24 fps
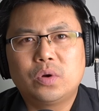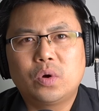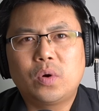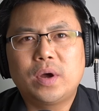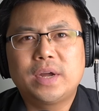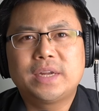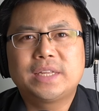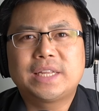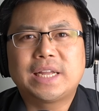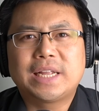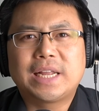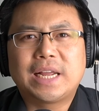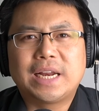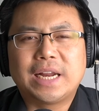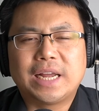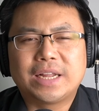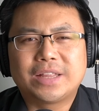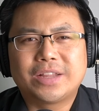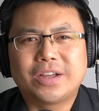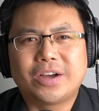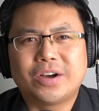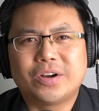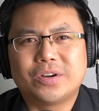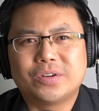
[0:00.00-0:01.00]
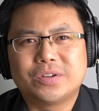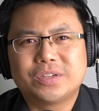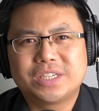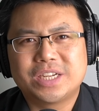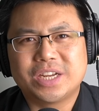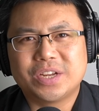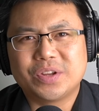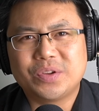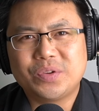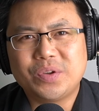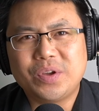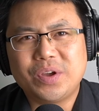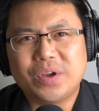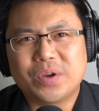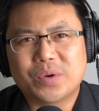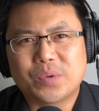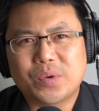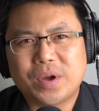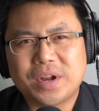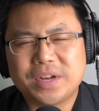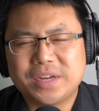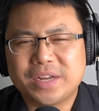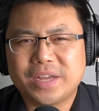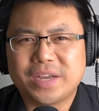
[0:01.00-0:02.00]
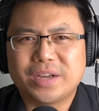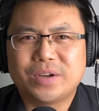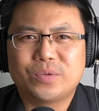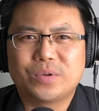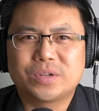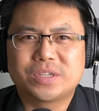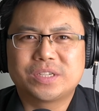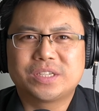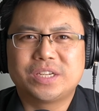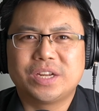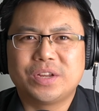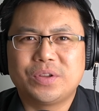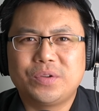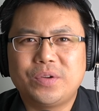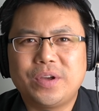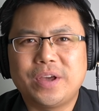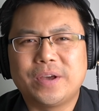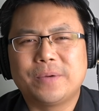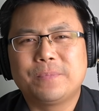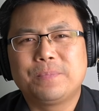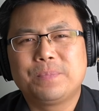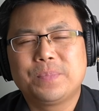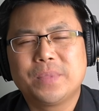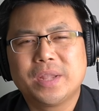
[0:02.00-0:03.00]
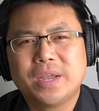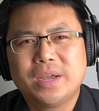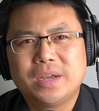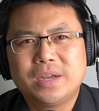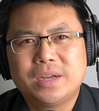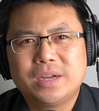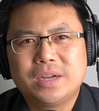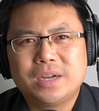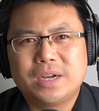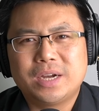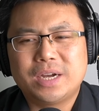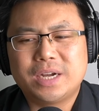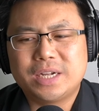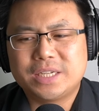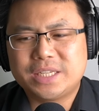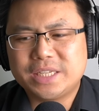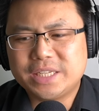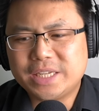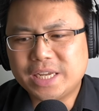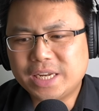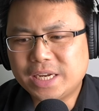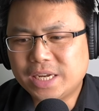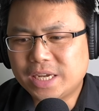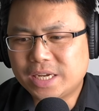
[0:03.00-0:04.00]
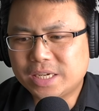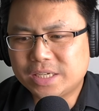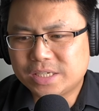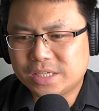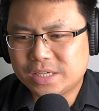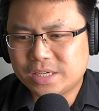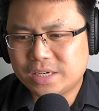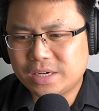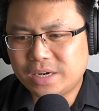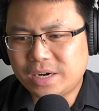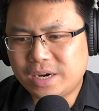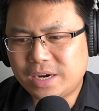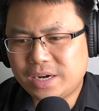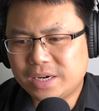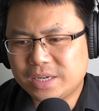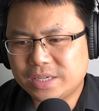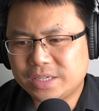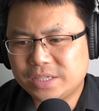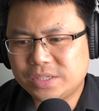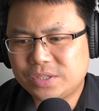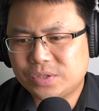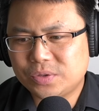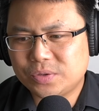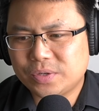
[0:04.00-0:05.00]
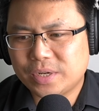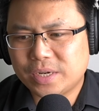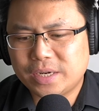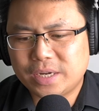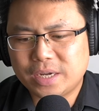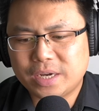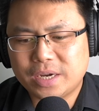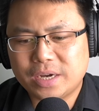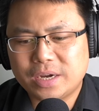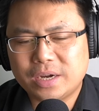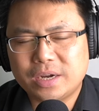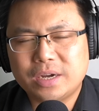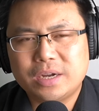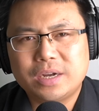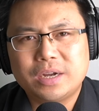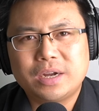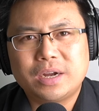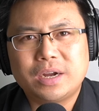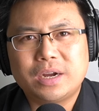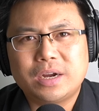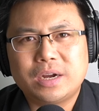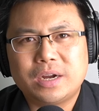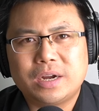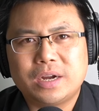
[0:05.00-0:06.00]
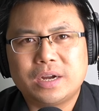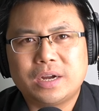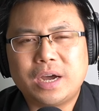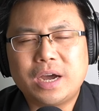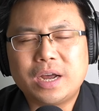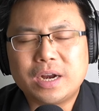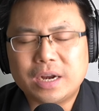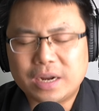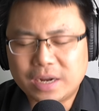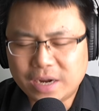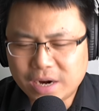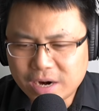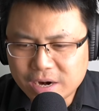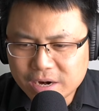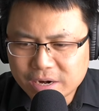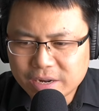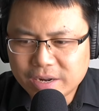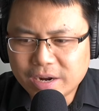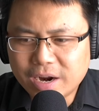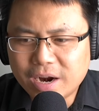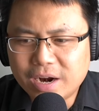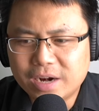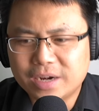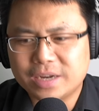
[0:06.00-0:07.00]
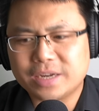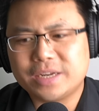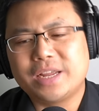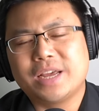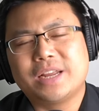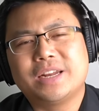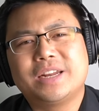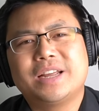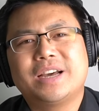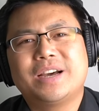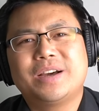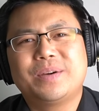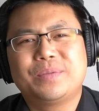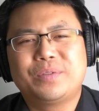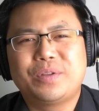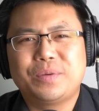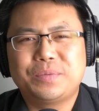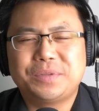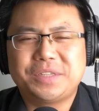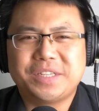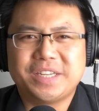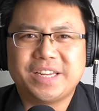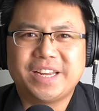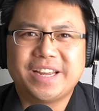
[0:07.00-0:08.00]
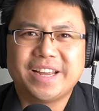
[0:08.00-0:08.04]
欢迎大家来到陈月观点，我是陈月。呃，今天呢是二零一九年的呃二二零二零年的，对不起，